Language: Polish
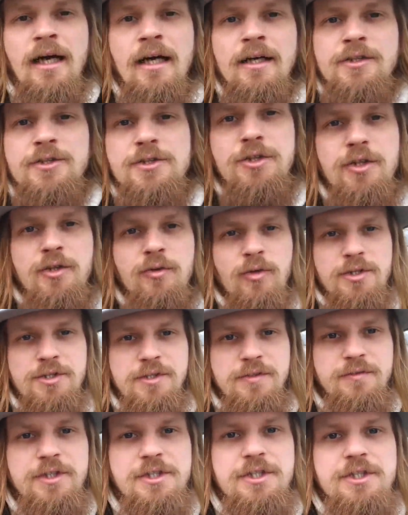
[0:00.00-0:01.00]
są
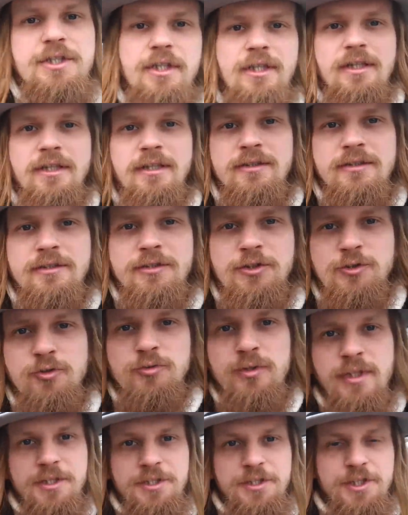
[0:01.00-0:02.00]
oczywiście
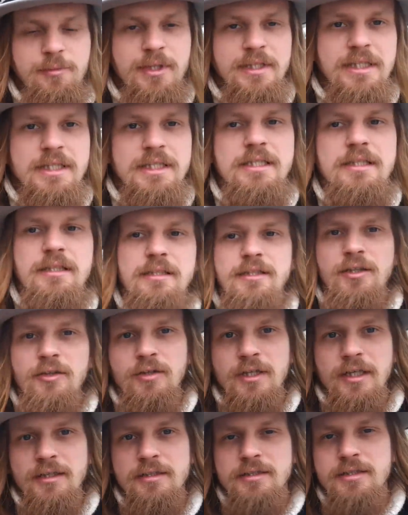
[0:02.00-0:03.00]
studenci medycyny
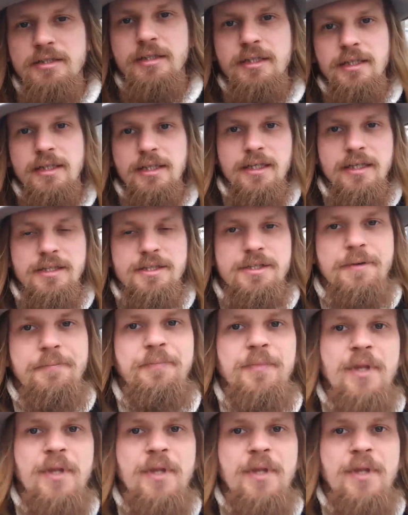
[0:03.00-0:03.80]
oraz lekarze.